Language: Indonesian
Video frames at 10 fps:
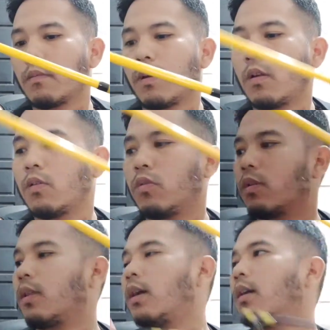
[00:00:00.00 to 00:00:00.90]
kalau untuk
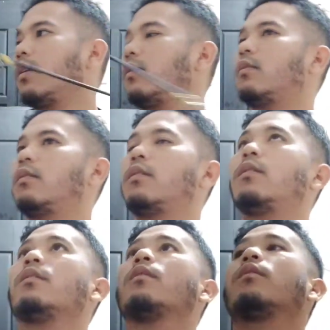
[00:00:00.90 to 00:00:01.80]
ketahanan sih
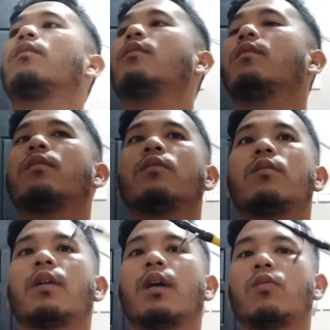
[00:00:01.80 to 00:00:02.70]

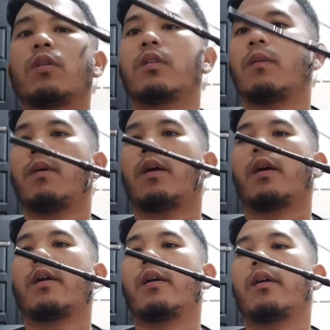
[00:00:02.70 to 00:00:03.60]
tergantung kita yang pakai